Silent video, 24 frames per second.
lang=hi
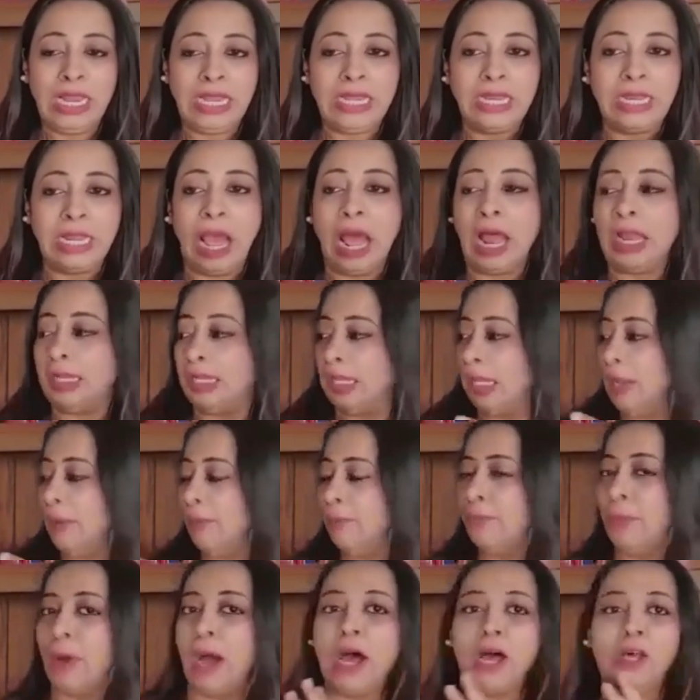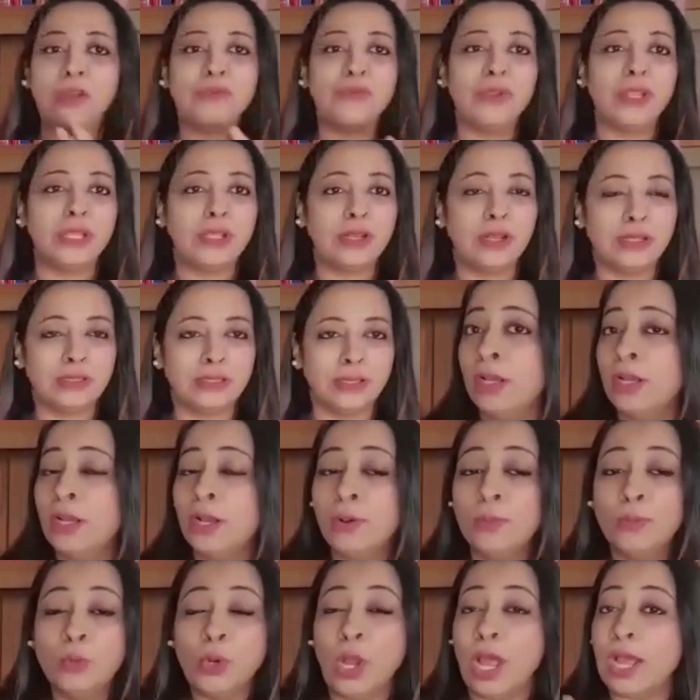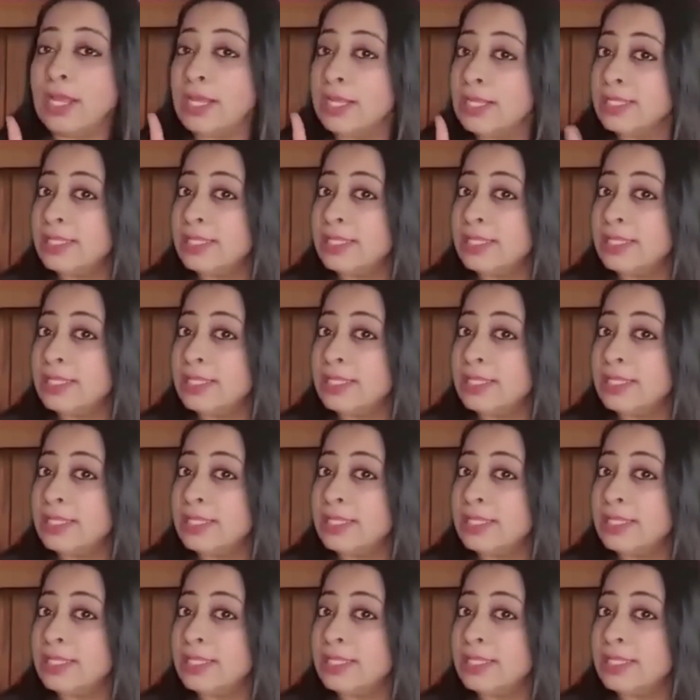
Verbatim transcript: निकाल के बाहर फेंक रहा था बोला